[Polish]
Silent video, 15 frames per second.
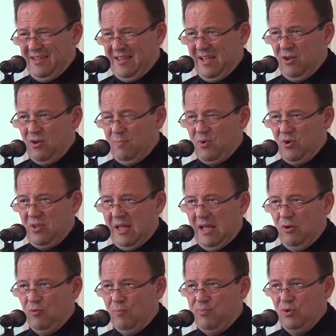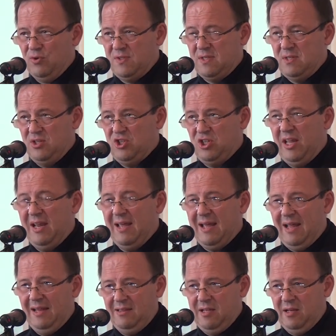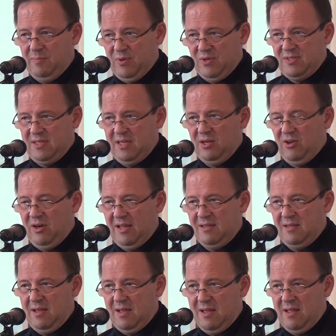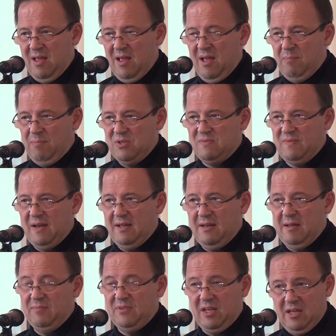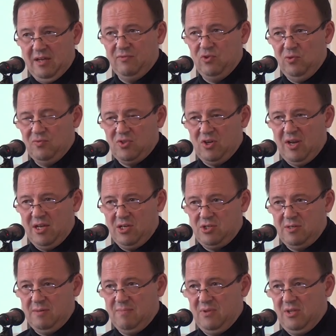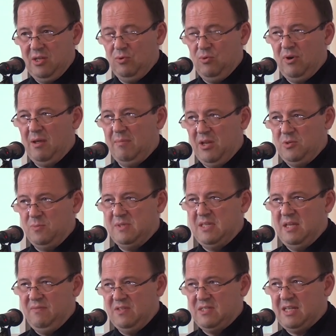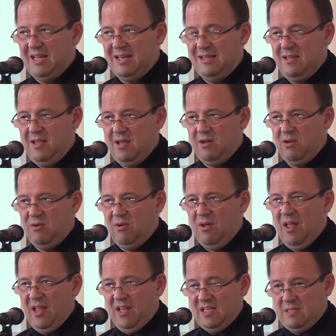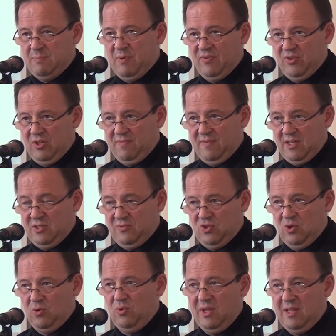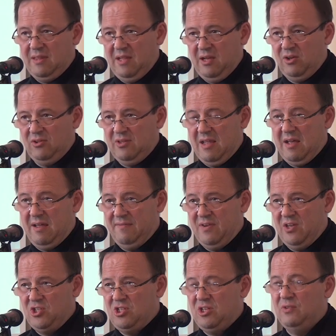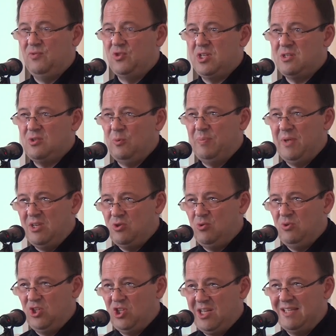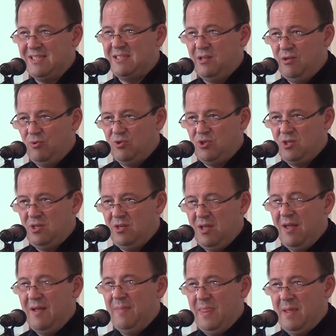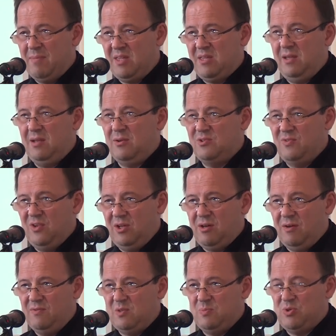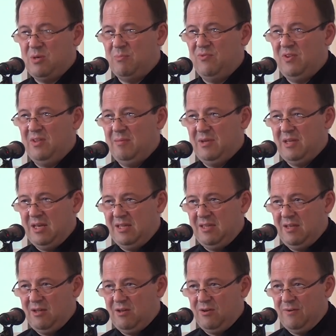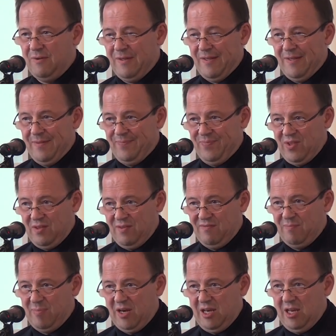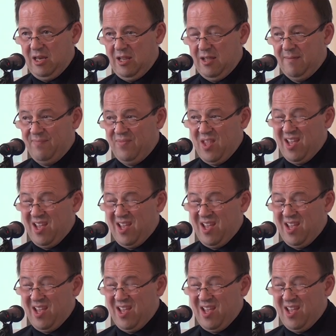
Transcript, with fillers: tego portalu plus czterech anten Polskiego Radia pozwala nam, tak jak w dniu wczorajszym, kiedy uruchamialiśmy serwis Kennedy'ego, spowodować w ciągu jednego dnia wejście 25 tysięcy ludzi na materiał dźwiękowy z przemówieniem Kennedy'ego e, w Berlinie.